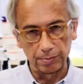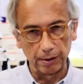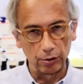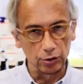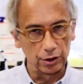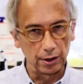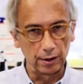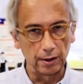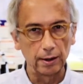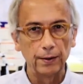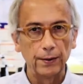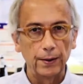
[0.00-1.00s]

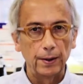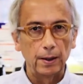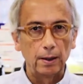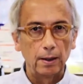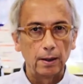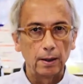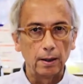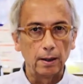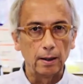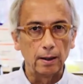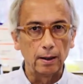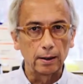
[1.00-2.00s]
Hispanocida,
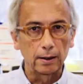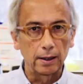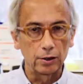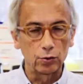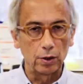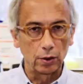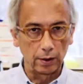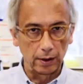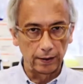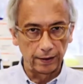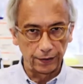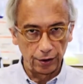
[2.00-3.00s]
Sida, eh, que es una
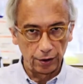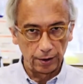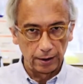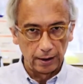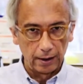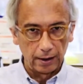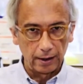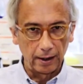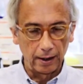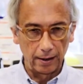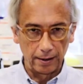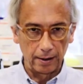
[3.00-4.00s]
organización
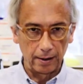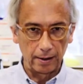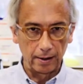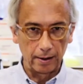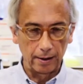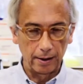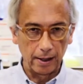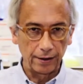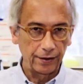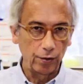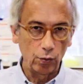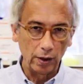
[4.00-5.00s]
que eh,
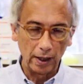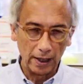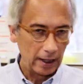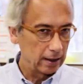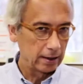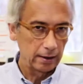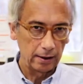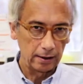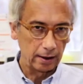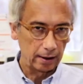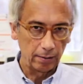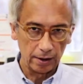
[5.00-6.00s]
hace un gran y
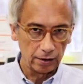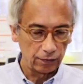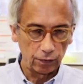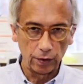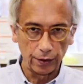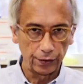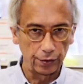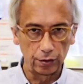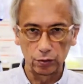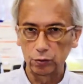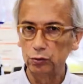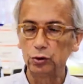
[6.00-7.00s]
terrible
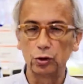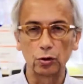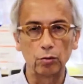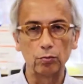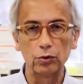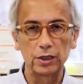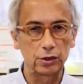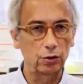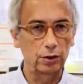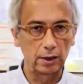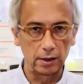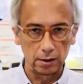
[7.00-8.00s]
esfuerzo junto con muchas
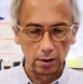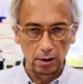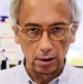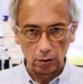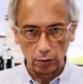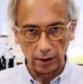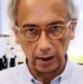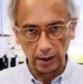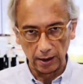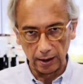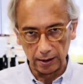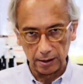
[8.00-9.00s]
otras
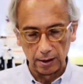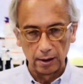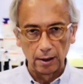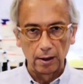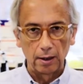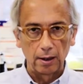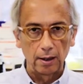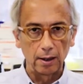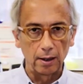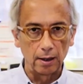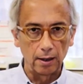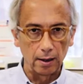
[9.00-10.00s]
ONGs eh,
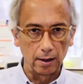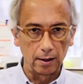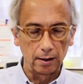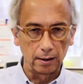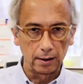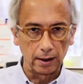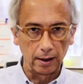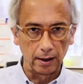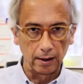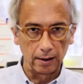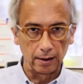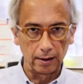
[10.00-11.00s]

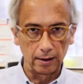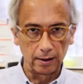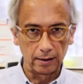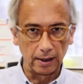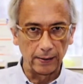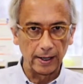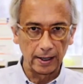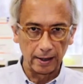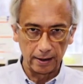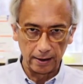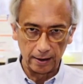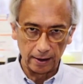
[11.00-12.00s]
que
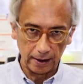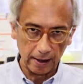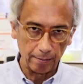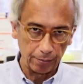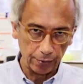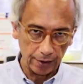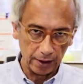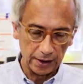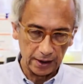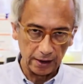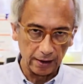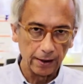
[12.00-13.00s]
trabajan en el campo del
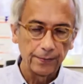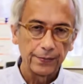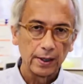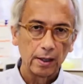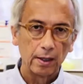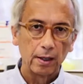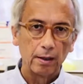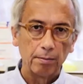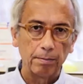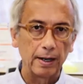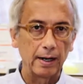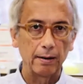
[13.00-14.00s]
SIDA
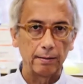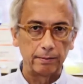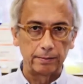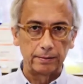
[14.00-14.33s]
para